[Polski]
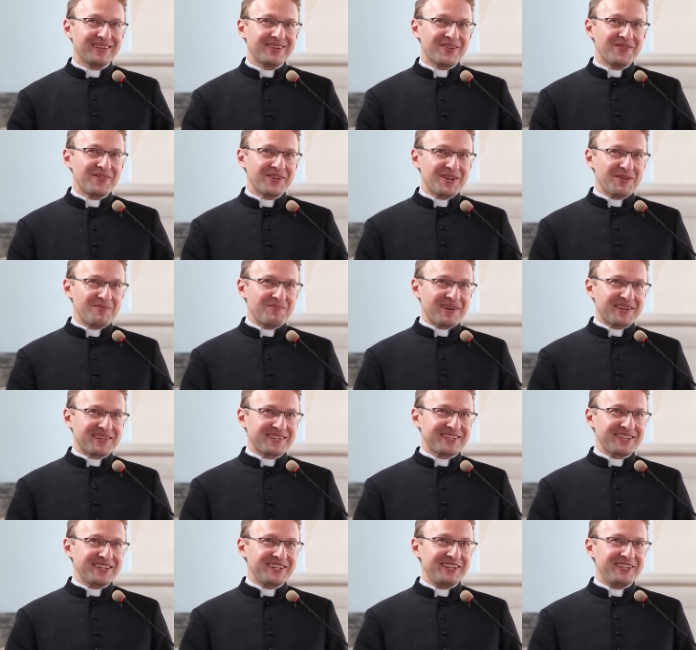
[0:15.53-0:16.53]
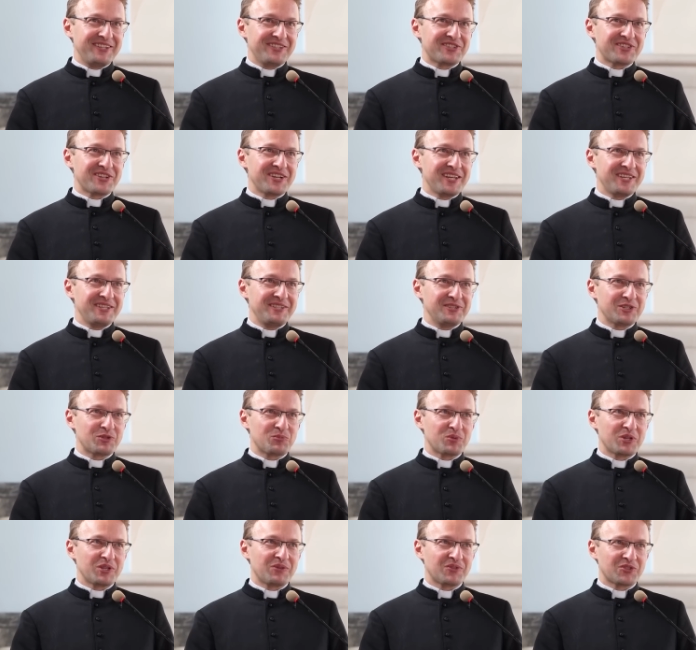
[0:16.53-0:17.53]
o wiele bardziej licznej niż
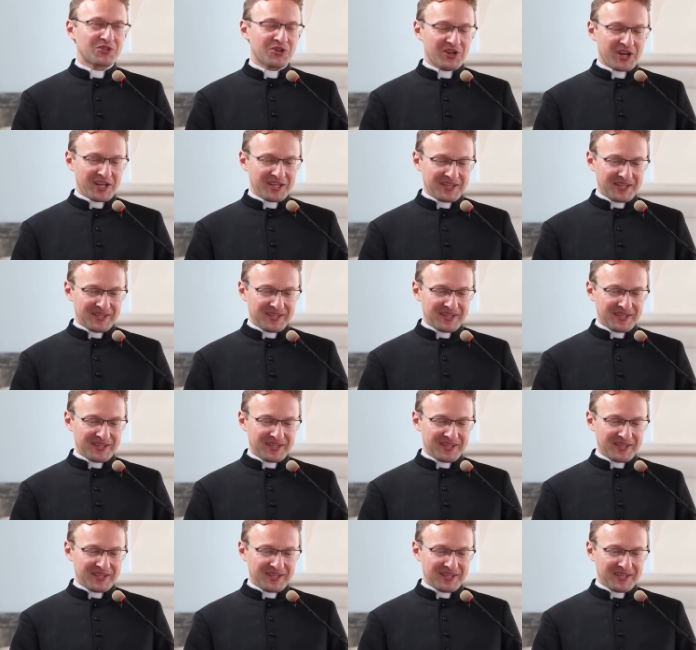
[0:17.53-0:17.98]
przedwczoraj,